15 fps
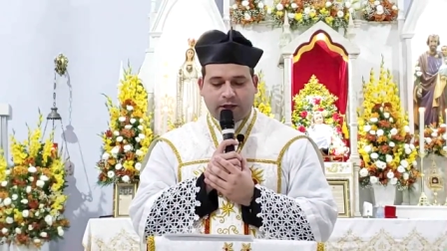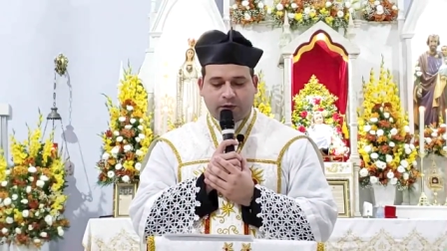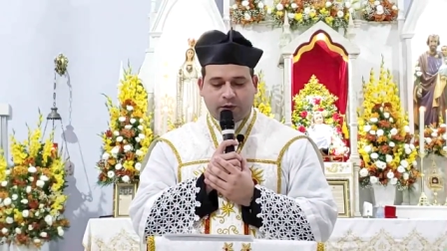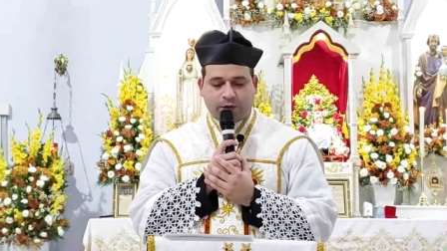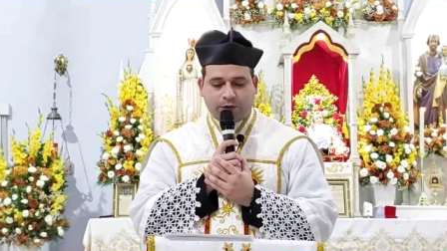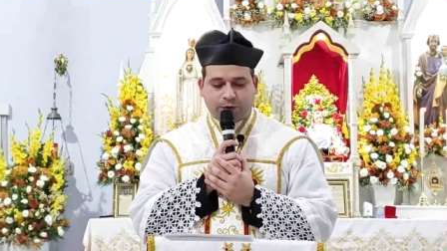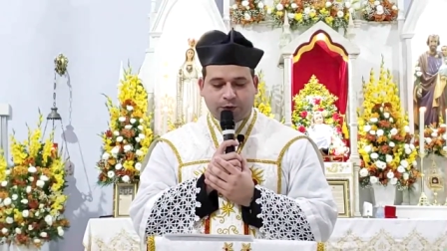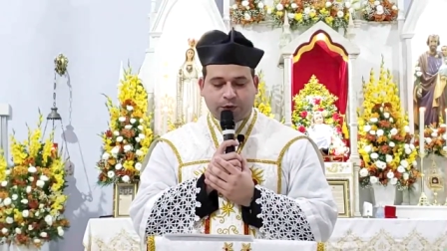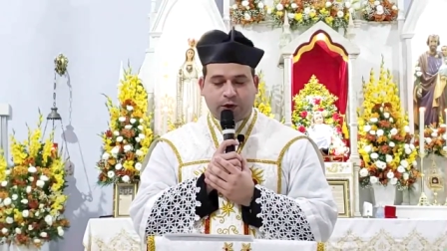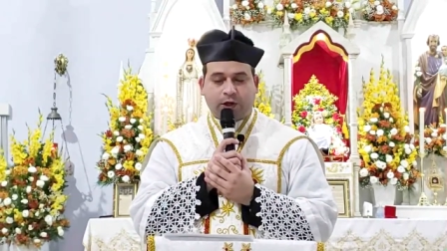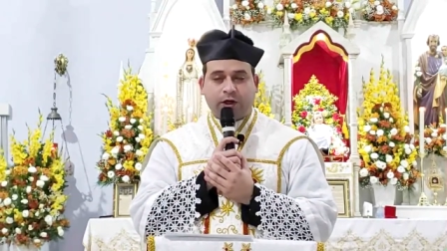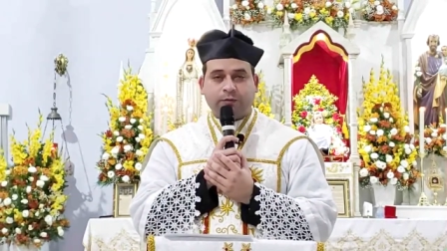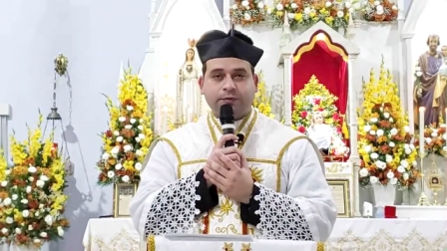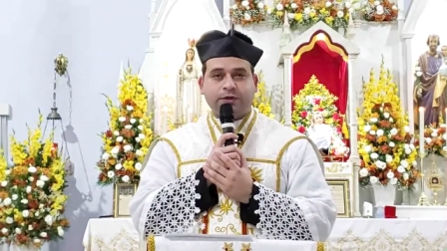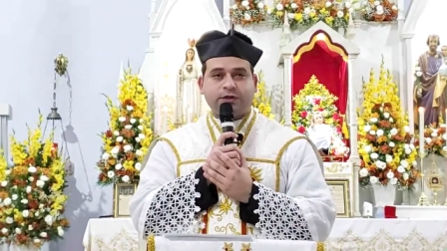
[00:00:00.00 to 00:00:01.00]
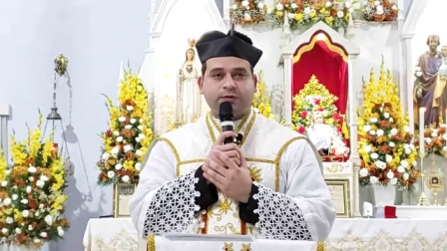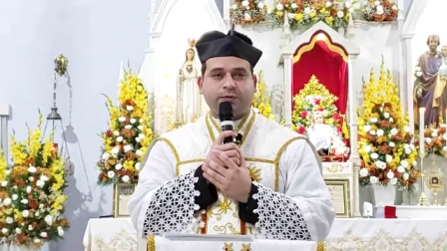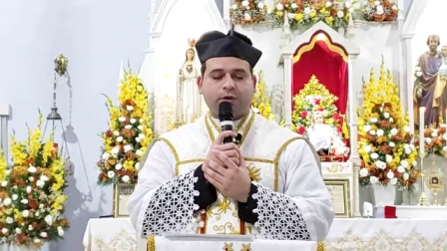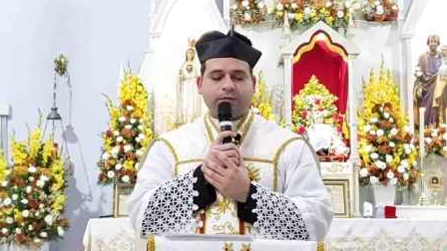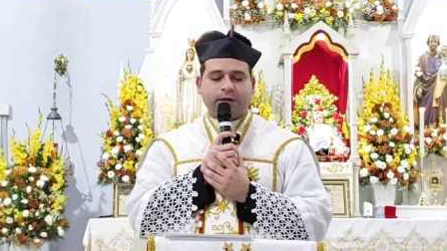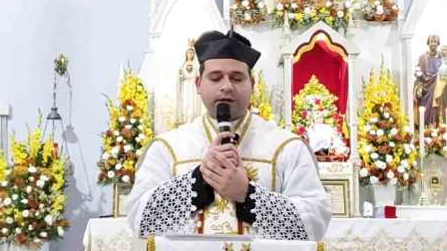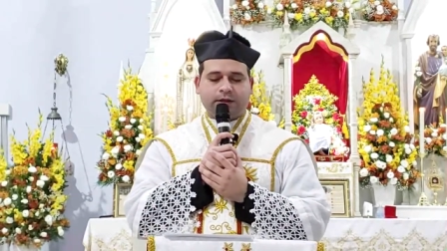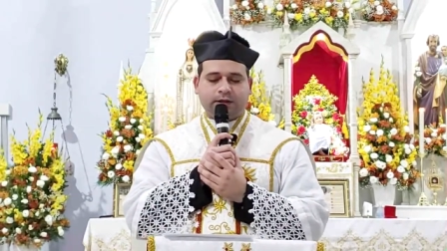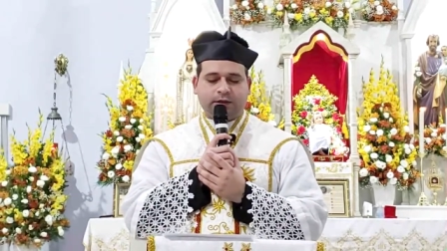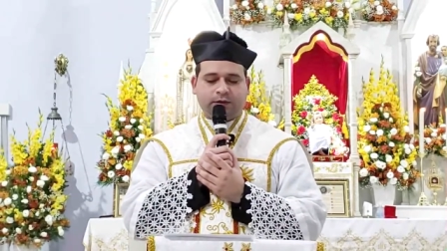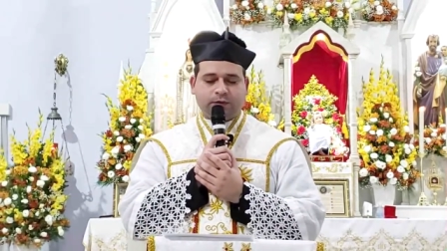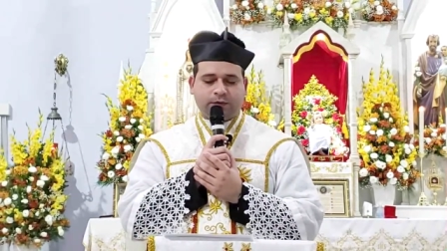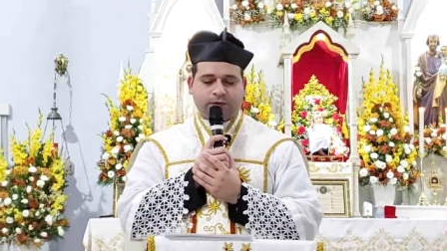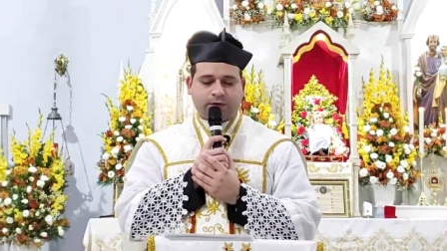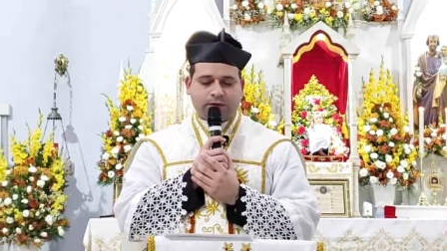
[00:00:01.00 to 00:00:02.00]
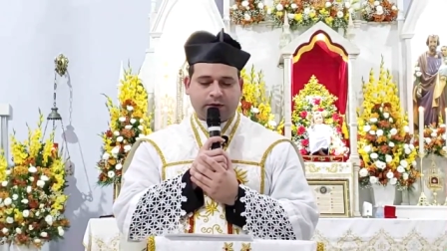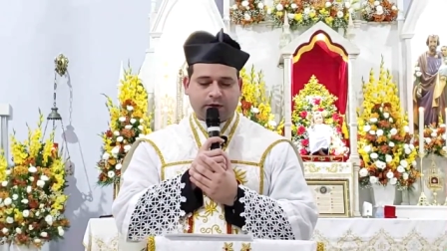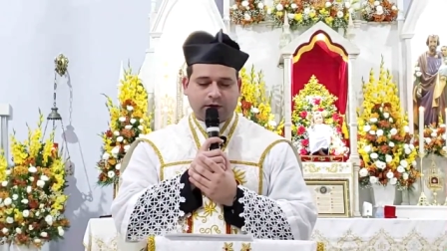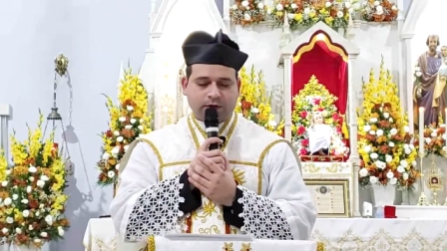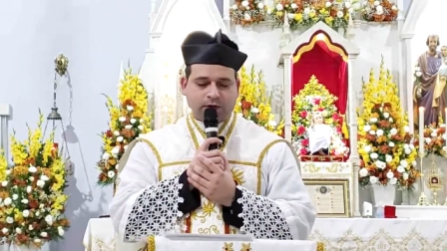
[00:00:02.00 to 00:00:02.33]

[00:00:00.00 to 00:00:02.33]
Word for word: Enquanto dormes, meu menino,